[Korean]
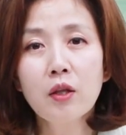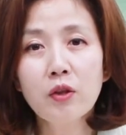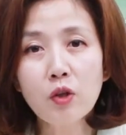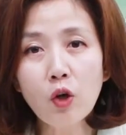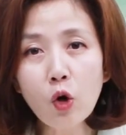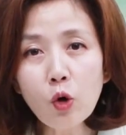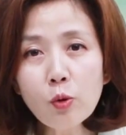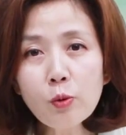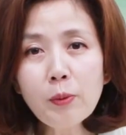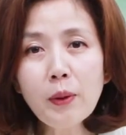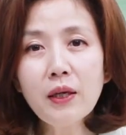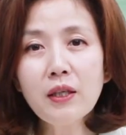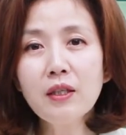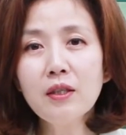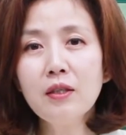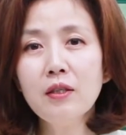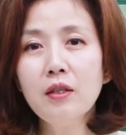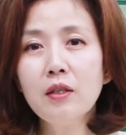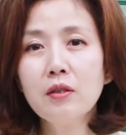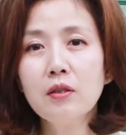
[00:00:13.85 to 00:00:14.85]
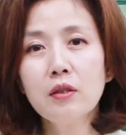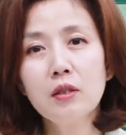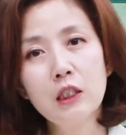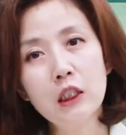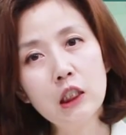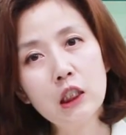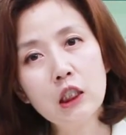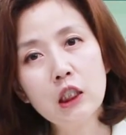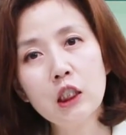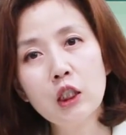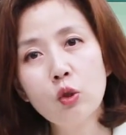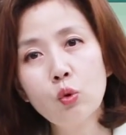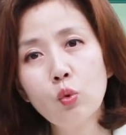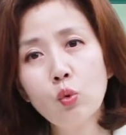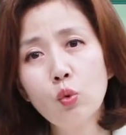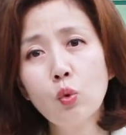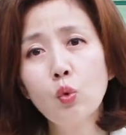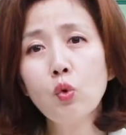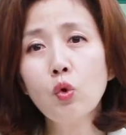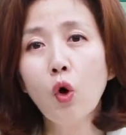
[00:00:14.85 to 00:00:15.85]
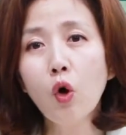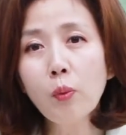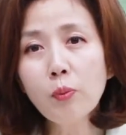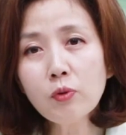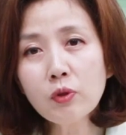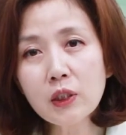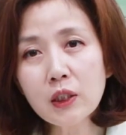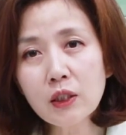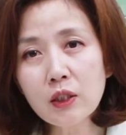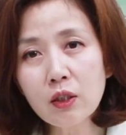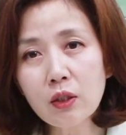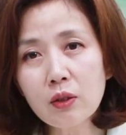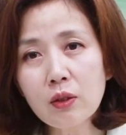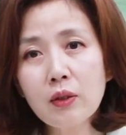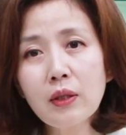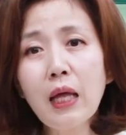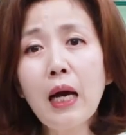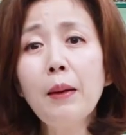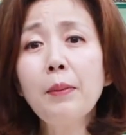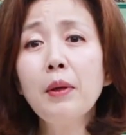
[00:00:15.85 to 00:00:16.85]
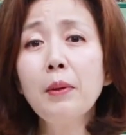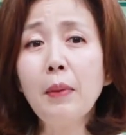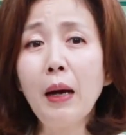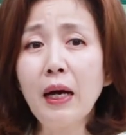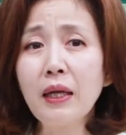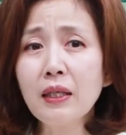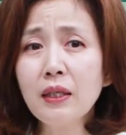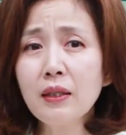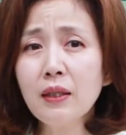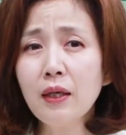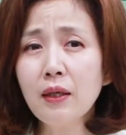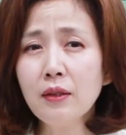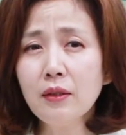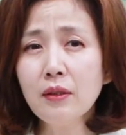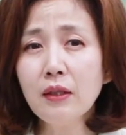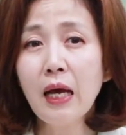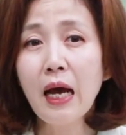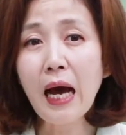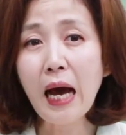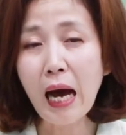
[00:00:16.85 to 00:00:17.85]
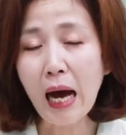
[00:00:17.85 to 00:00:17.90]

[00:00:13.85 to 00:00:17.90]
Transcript: 너무 많이 흘려서 지치고 또 너무 지쳐서 땀이 많이 나는